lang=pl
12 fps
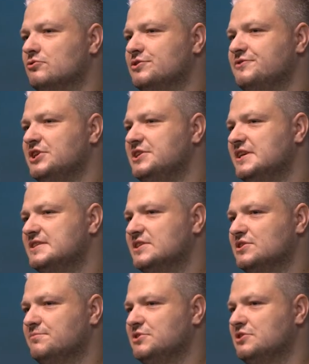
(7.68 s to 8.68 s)
Oczywiście nie
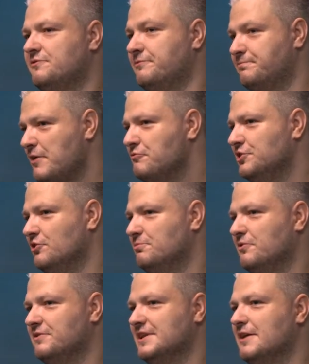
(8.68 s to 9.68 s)
chcę, żebyś w pełni
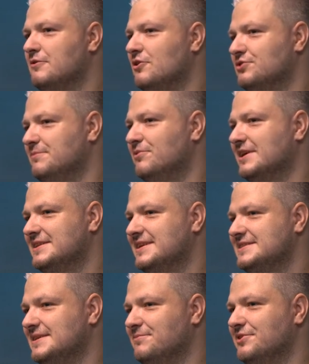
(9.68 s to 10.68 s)
opowiadała o tej
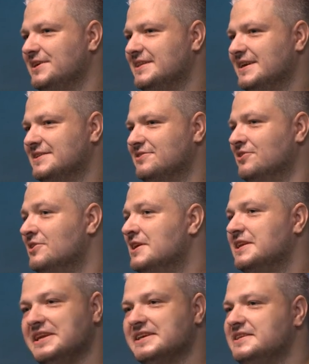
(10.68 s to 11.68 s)
bohaterce, bo jednak to
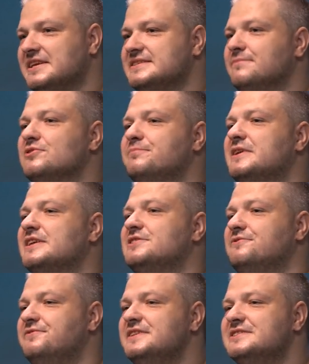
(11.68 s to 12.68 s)
nie, nie
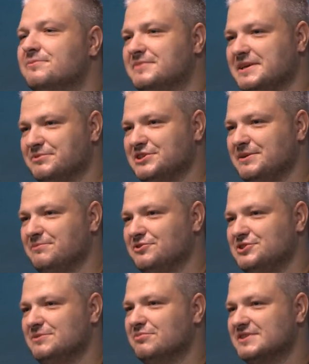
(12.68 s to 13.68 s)
odbierać widzom tej
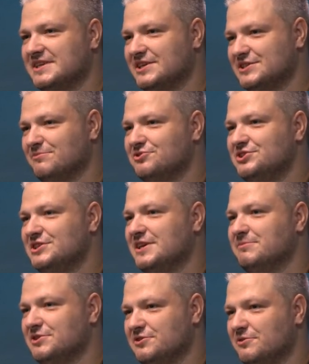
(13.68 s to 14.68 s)
przyjemności, bo z każdym
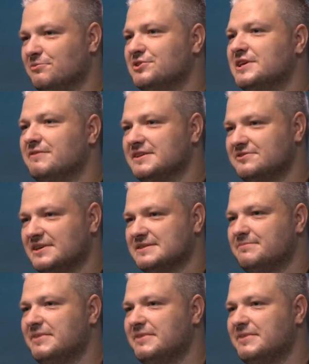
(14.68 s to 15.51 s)
odcinkiem się ją odkrywa coraz